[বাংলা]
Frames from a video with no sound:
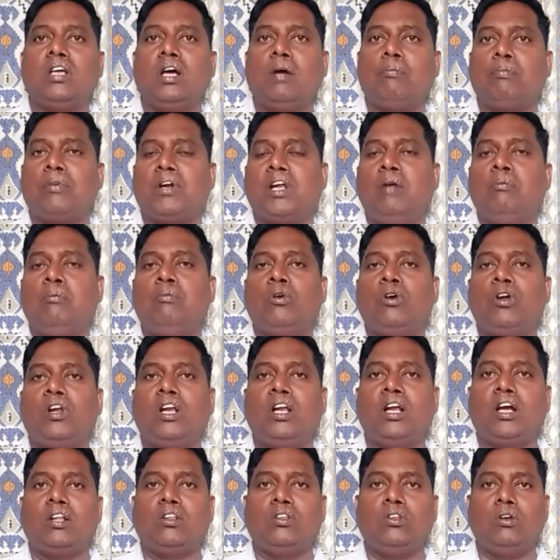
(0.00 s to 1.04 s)
সাবস্ক্রাইব
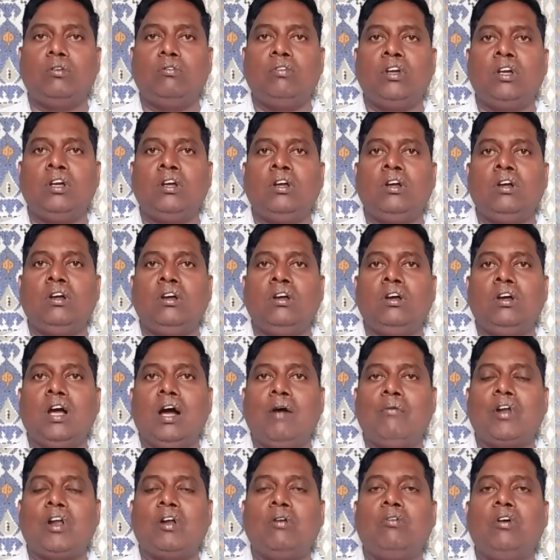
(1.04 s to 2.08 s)
করে রাখতে হবে
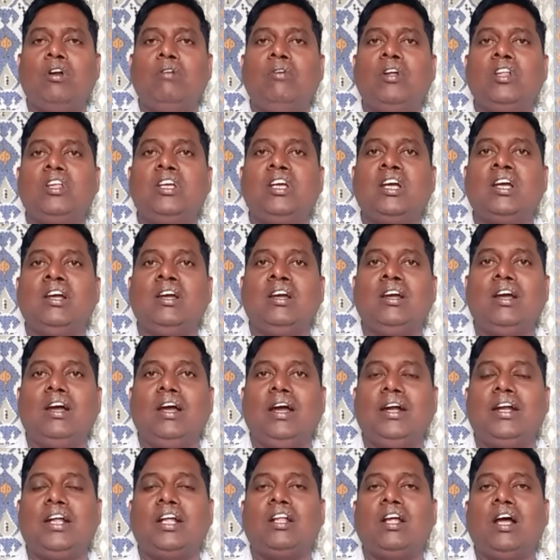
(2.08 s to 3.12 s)
আপনারা বলবেন যে
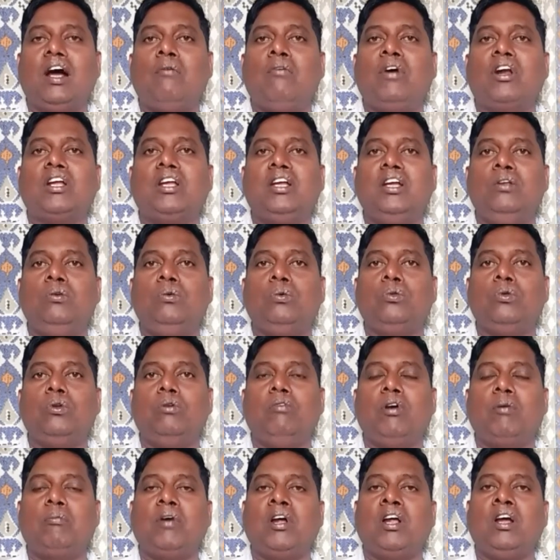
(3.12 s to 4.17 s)
এটা আবার কি নতুন
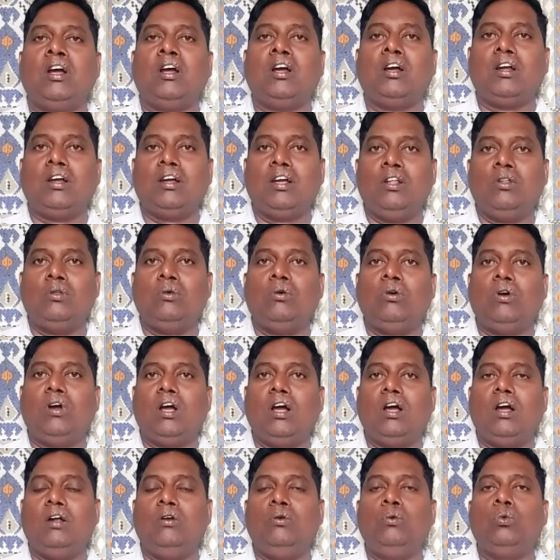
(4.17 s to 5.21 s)
ব্যাপার কিন্তু
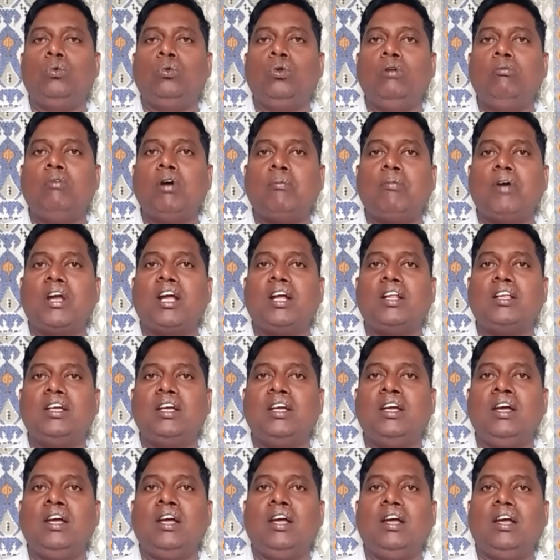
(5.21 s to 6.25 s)
নতুন ব্যাপার
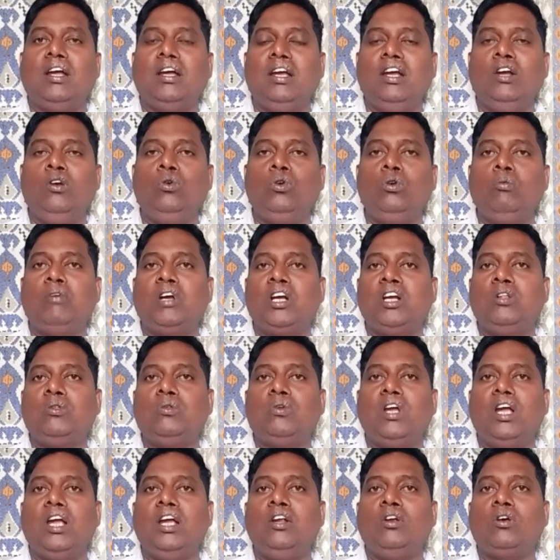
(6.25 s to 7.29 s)
আছে ইউটিউবে
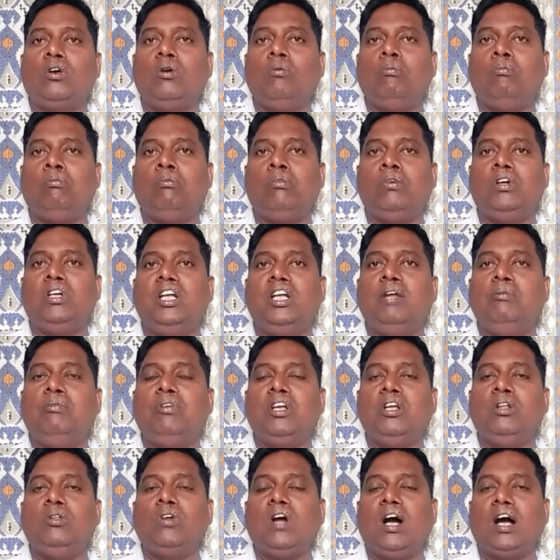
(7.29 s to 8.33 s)
কিন্তু এইরকম
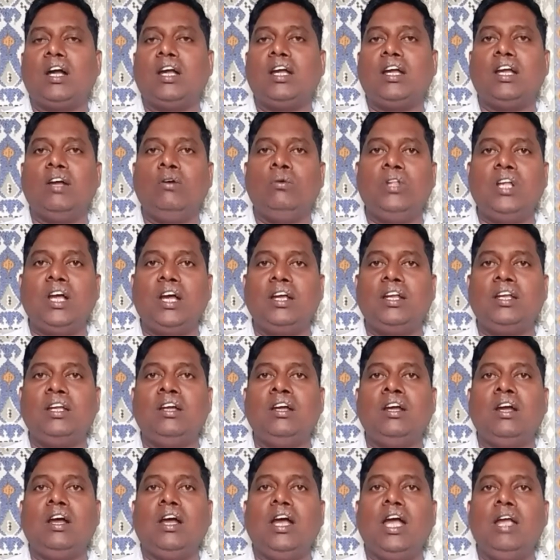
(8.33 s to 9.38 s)
টিপস কিন্তু আগে কেউ দেয়নি
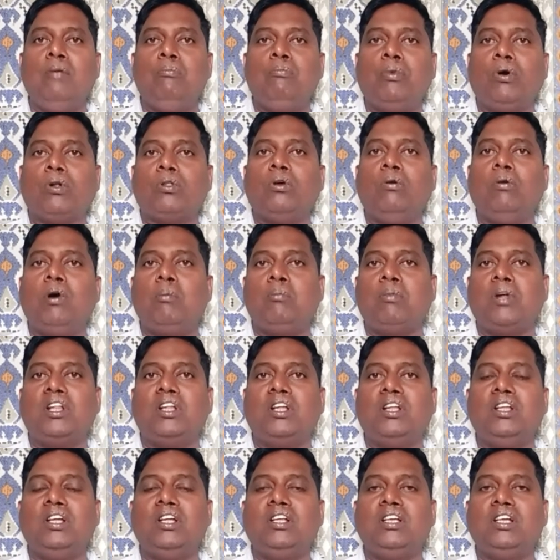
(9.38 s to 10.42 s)
এই প্রথম
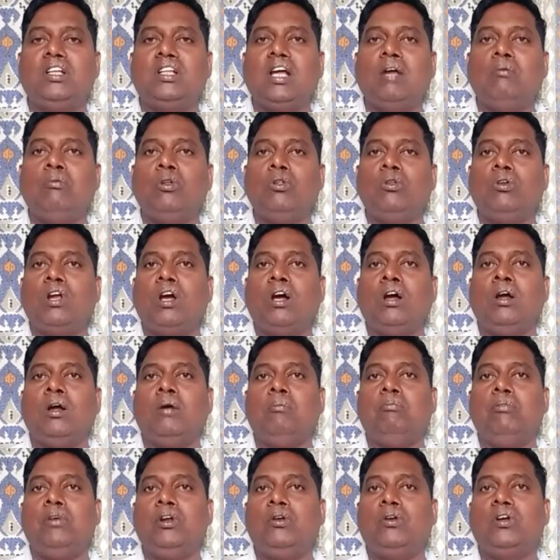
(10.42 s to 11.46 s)
আপনাদের দিচ্ছি তাই বন্ধুরা
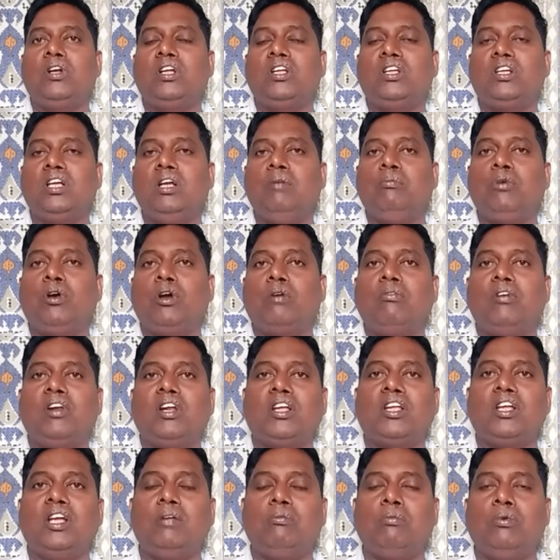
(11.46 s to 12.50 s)
ভিডিওটি স্কিপ করবেন
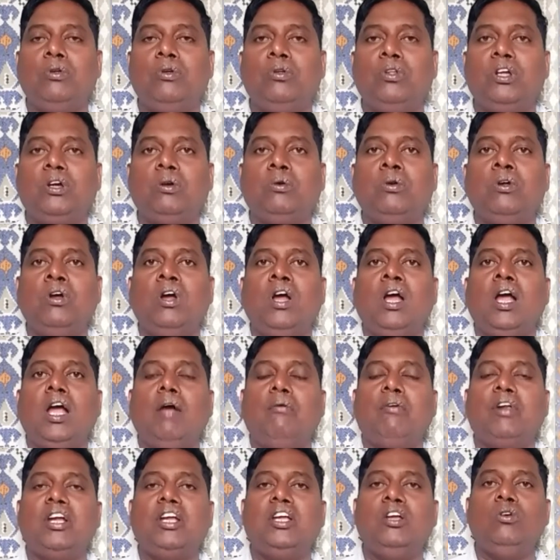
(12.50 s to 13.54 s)
না শেষ পর্যন্ত দেখুন
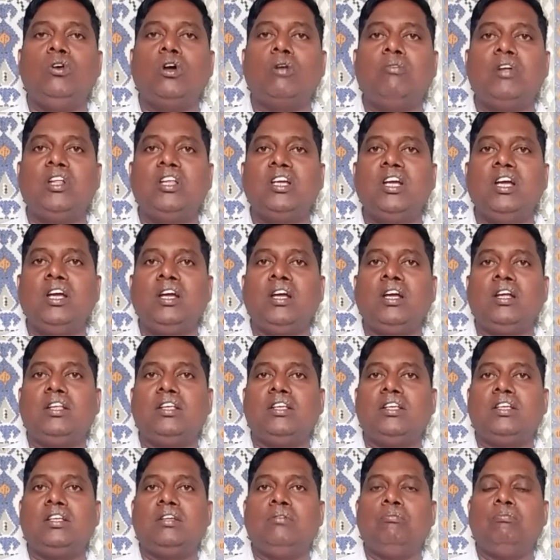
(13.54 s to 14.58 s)
এবারে কি করবেন যে
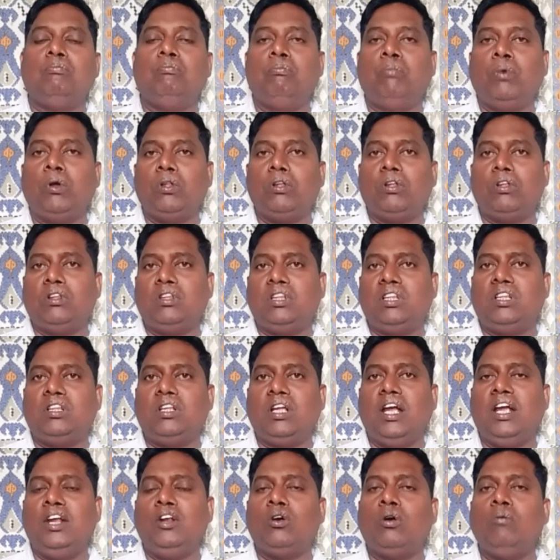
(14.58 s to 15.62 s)

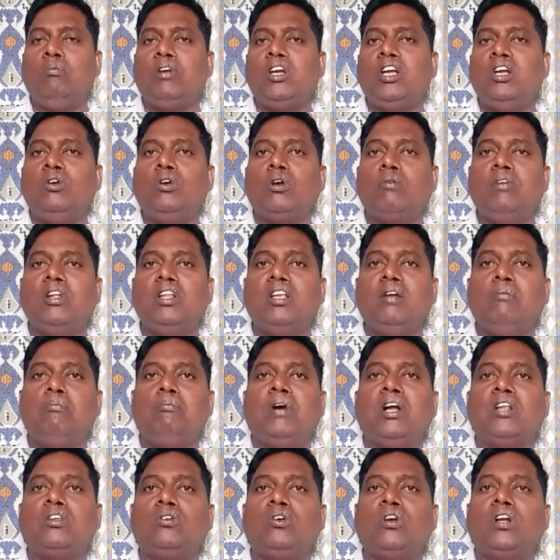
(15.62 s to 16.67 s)
এইরকম কি করবেন যে
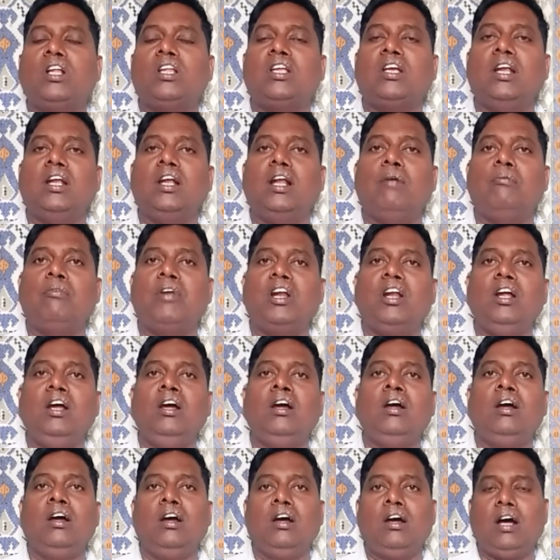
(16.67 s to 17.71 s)
পাঁচ ছটা চ্যানেল আপনারা
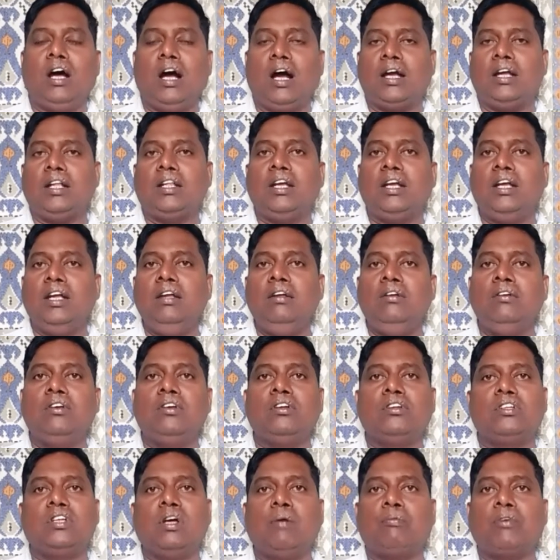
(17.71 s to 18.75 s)
আগে থেকেই
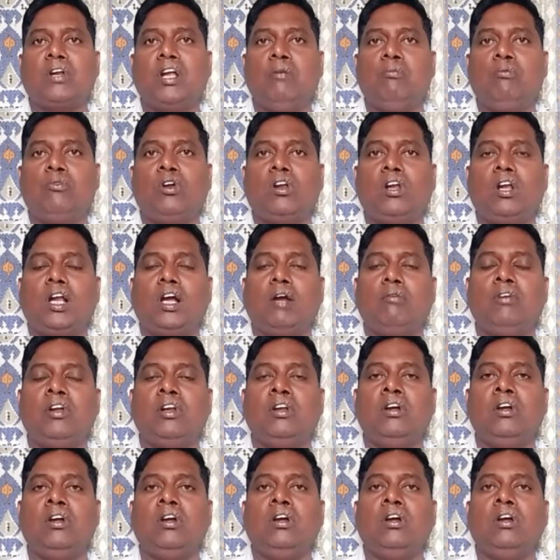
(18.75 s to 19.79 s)
সাবস্ক্রাইব করে
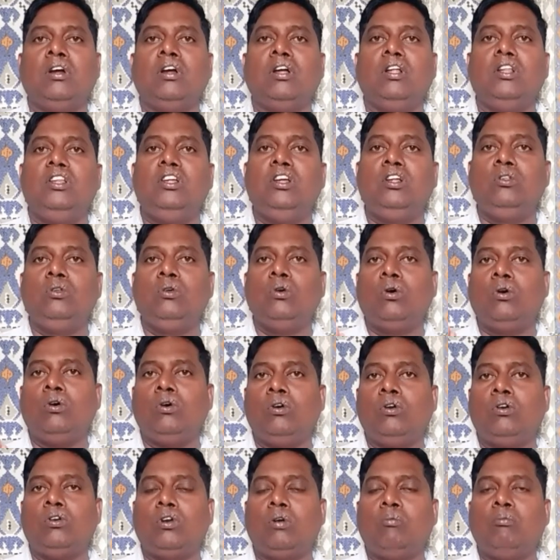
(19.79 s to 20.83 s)
রাখবেন দ্বিতীয়
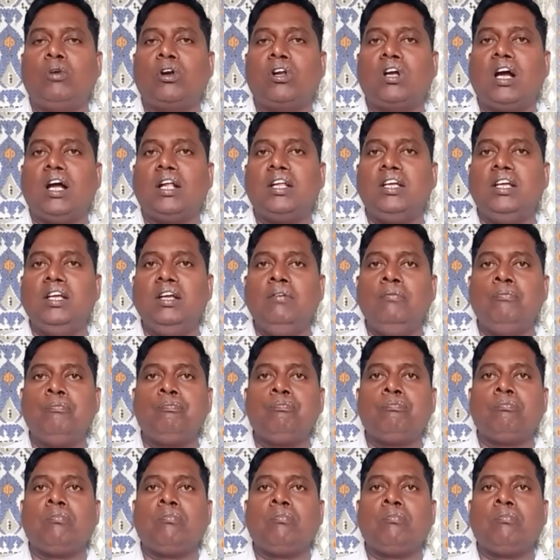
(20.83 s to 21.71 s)
নম্বর কাজ কি